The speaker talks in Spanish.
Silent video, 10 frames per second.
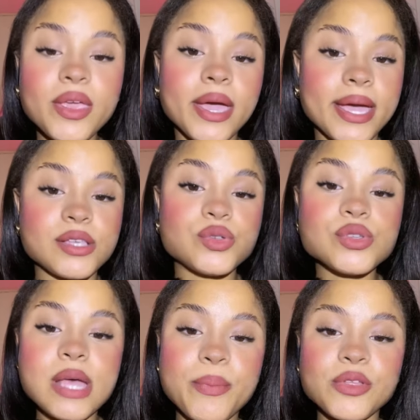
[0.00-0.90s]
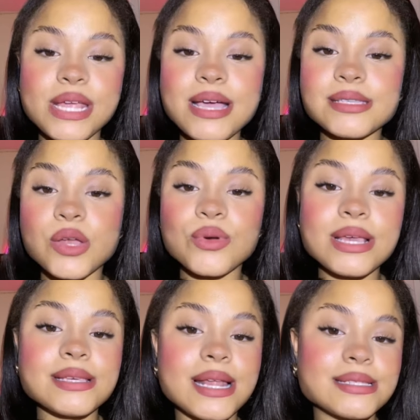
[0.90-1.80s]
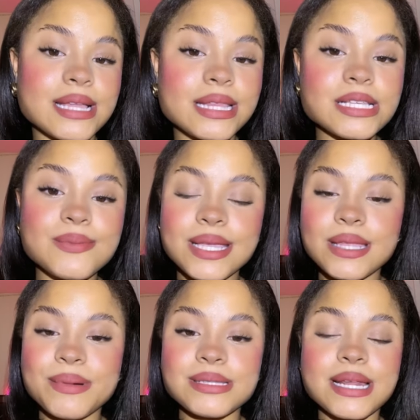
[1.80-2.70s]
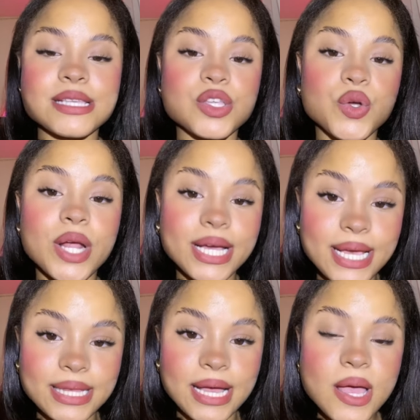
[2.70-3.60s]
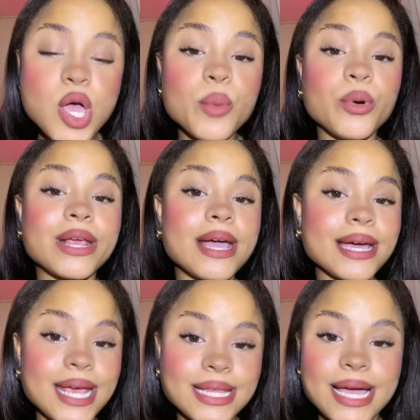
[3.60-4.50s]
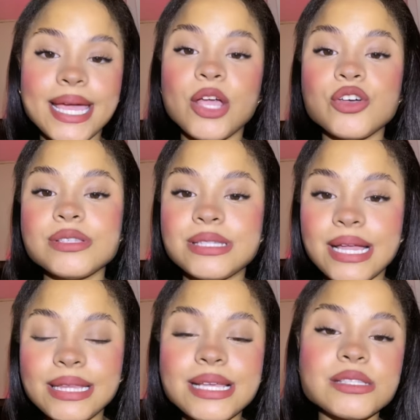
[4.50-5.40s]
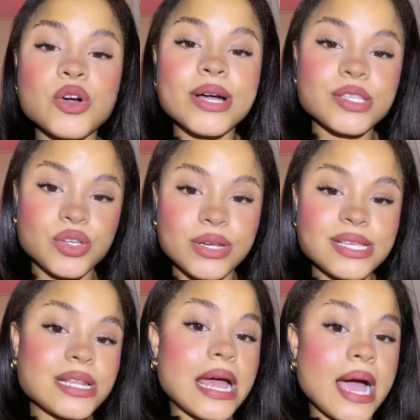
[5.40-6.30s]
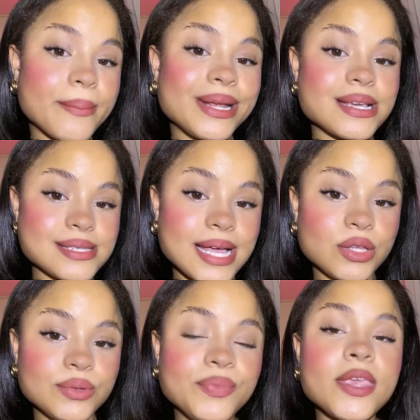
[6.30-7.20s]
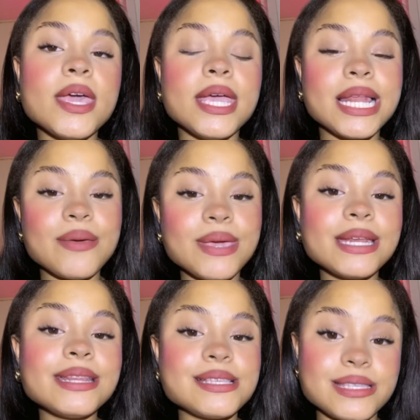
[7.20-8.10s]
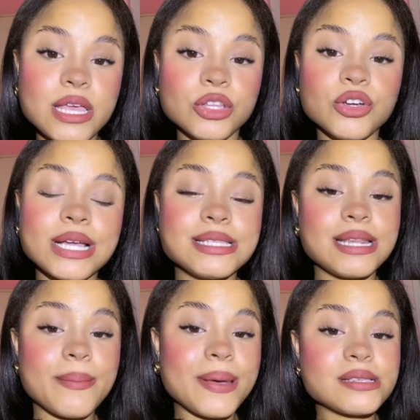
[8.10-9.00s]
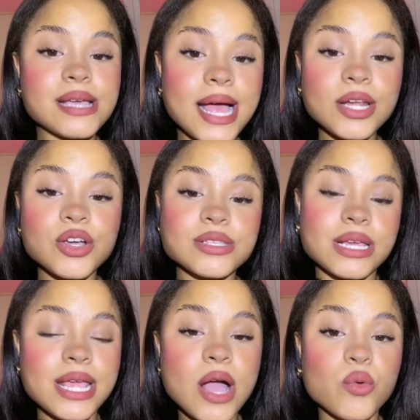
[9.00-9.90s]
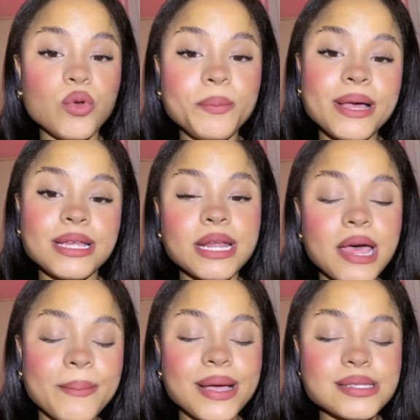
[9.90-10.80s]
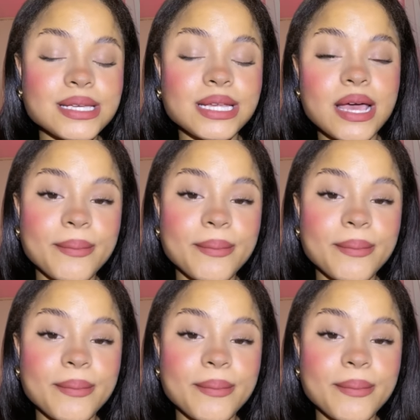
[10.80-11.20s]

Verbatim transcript: Jesús podría ser una de las tantas víctimas de la señora Greta, porque Greta en constantes ocasiones la ha amenazado y le viene diciendo que si le pasa algo sería culpa de nada más y nada